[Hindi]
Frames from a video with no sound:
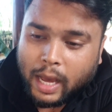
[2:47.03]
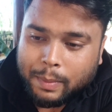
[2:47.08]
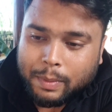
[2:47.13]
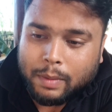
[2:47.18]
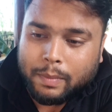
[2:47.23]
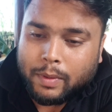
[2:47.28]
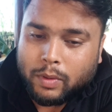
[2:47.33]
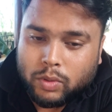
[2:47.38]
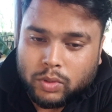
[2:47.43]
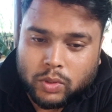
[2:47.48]

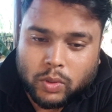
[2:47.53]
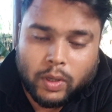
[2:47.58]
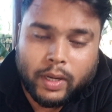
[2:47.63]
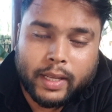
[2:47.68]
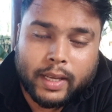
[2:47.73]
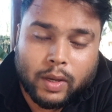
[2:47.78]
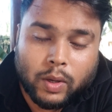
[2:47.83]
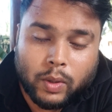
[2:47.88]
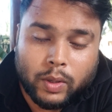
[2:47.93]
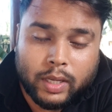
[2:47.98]
अभी भी उसको
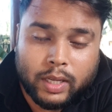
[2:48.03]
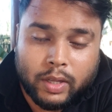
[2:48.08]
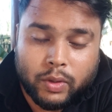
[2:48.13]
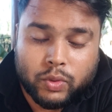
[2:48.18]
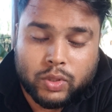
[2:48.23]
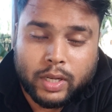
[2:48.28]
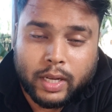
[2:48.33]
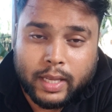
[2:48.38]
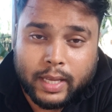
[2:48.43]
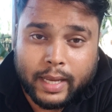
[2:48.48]
लेके कोई
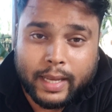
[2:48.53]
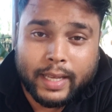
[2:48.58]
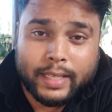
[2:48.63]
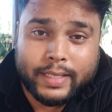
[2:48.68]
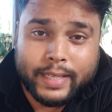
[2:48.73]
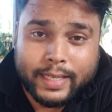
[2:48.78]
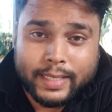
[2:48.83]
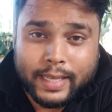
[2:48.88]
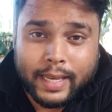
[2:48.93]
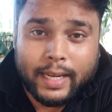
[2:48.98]
न्यूज़ नहीं आई है
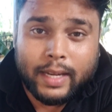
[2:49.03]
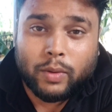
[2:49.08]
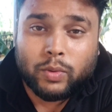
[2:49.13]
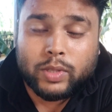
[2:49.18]
जैसे ही